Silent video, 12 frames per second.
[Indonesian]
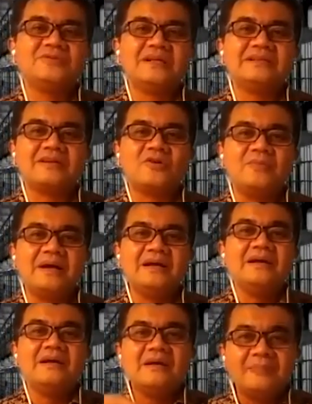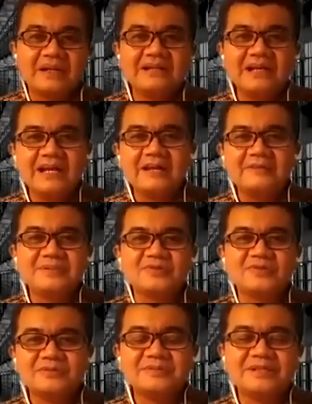narkoba pada episode
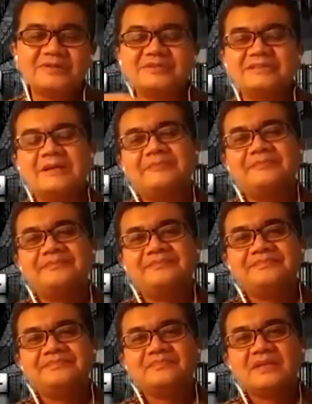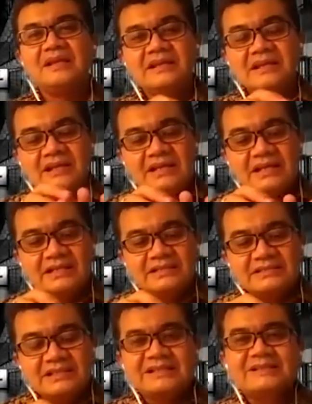berikutnya. Iya, iya. Ya.
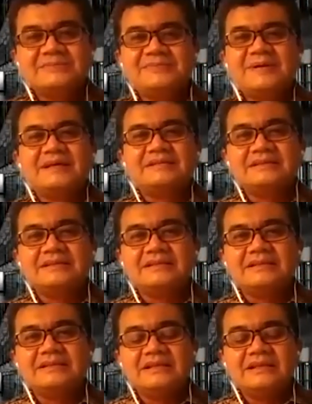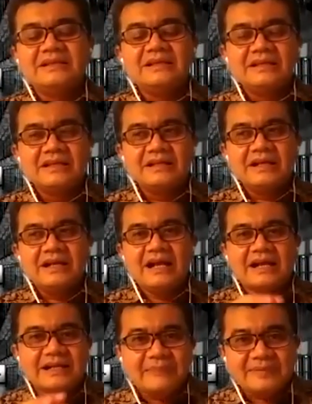Yang keempat,
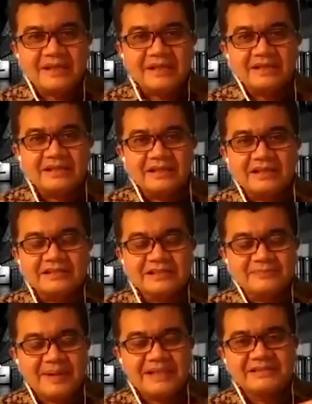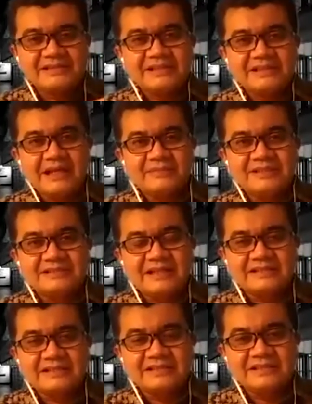anggaplah di panti
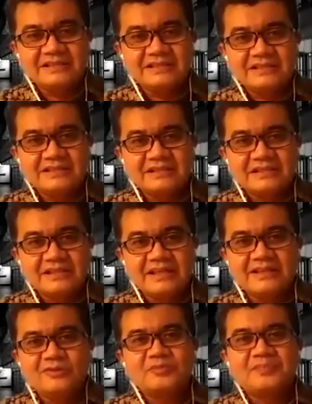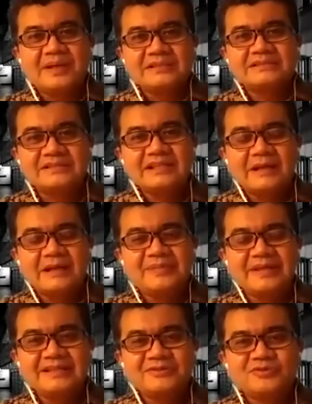rehabilitasi kehidupan si
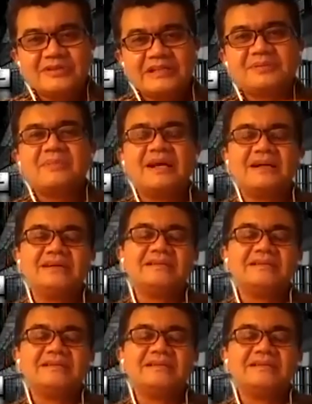napi ini sudah dipermak.